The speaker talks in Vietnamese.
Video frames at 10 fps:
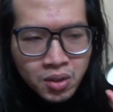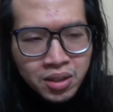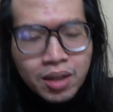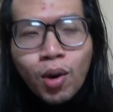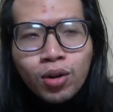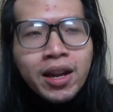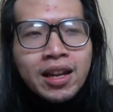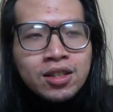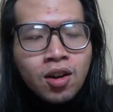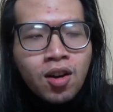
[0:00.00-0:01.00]
thì cái bọt này
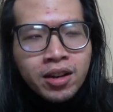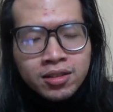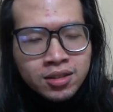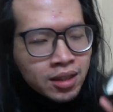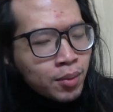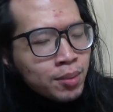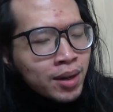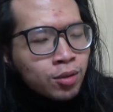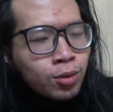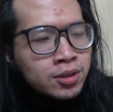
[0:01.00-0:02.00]
là do là cái bề
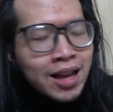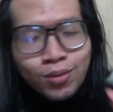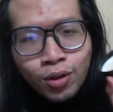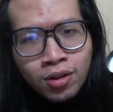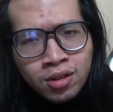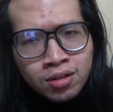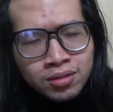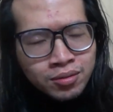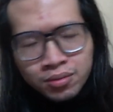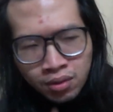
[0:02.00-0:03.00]
mặt của sáp nó
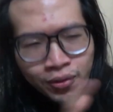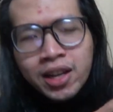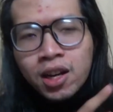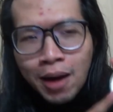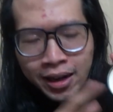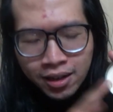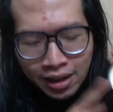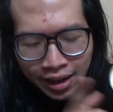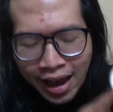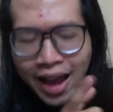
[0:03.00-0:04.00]
về cơ bản nhé
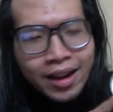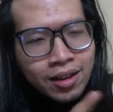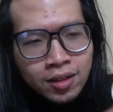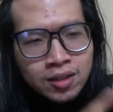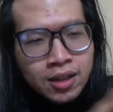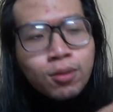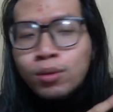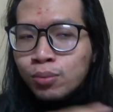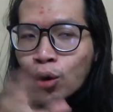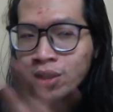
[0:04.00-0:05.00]
là cái hãng này nó sẽ
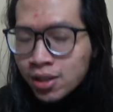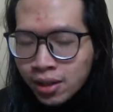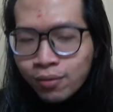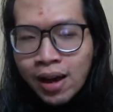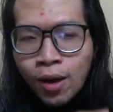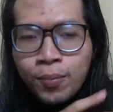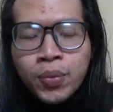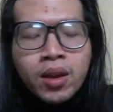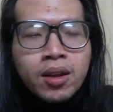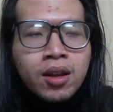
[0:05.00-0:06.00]
không bỏ những chất đấy vào
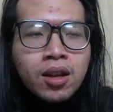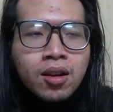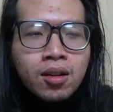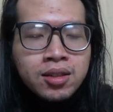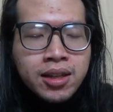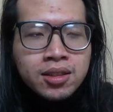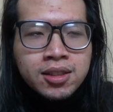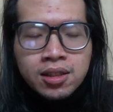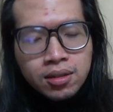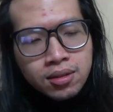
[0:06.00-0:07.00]
họ sẽ
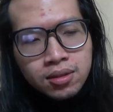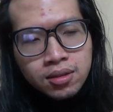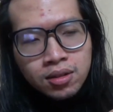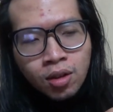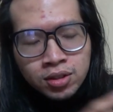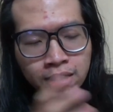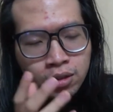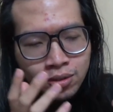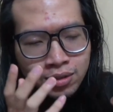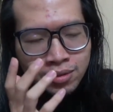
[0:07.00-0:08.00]
chỉ họ sẽ
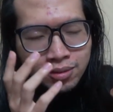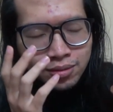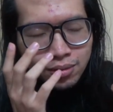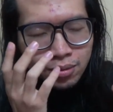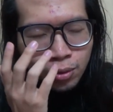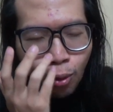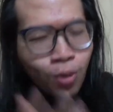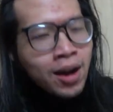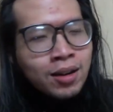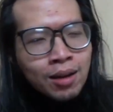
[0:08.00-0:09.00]
cố
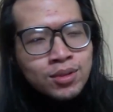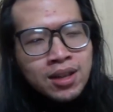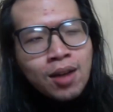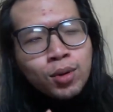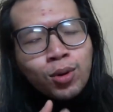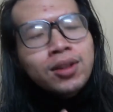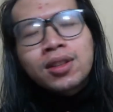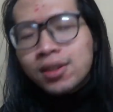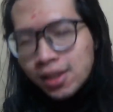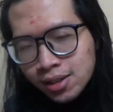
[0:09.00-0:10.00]
gắng làm sao mà thuần
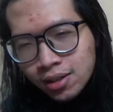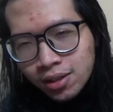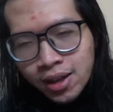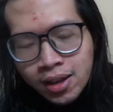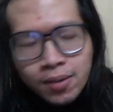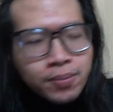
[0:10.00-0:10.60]
tự nhiên nhất có thể